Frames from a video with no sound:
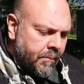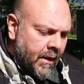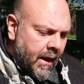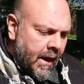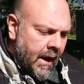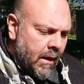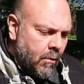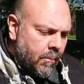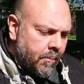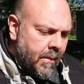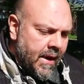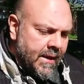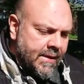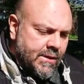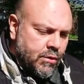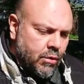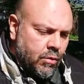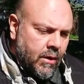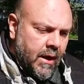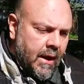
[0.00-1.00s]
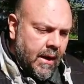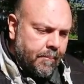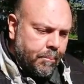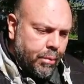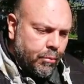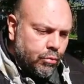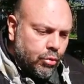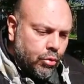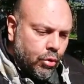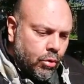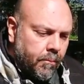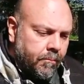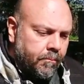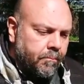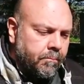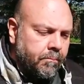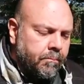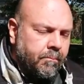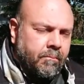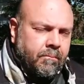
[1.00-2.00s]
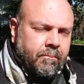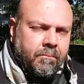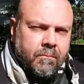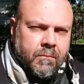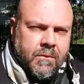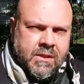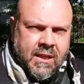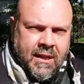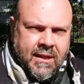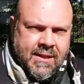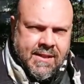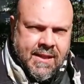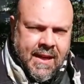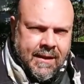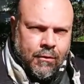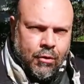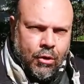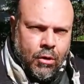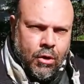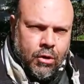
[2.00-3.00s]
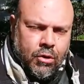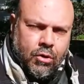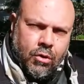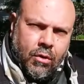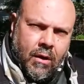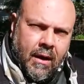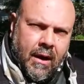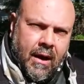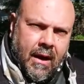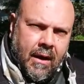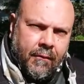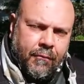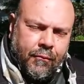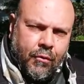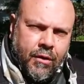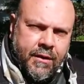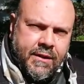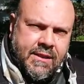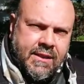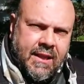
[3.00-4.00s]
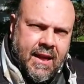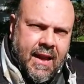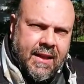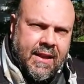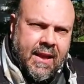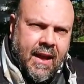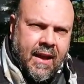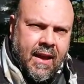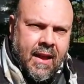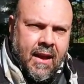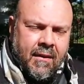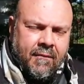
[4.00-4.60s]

È un mezzo che appunto strizzando l'occhio al fuoristrada